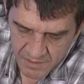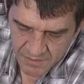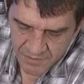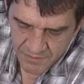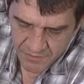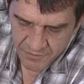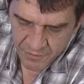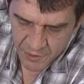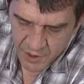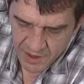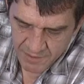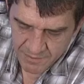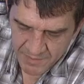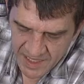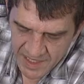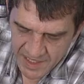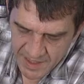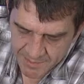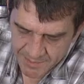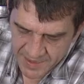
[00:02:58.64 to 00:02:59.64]
für den
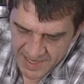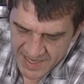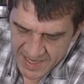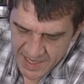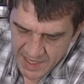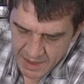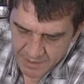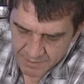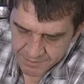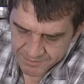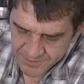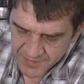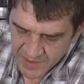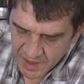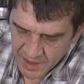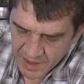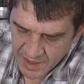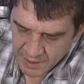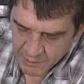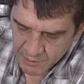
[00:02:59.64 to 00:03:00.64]
Media Player,
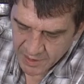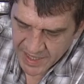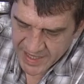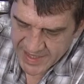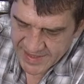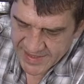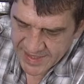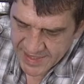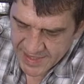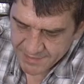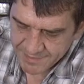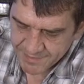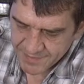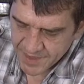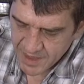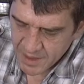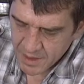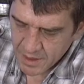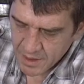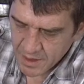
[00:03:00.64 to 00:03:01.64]
dann laut leise
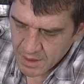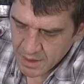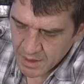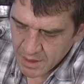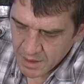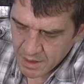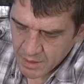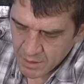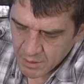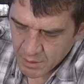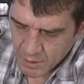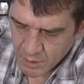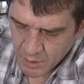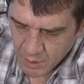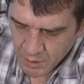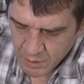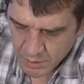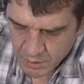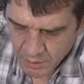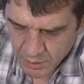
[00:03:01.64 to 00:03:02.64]

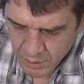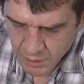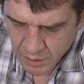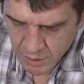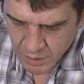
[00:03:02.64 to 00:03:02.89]
und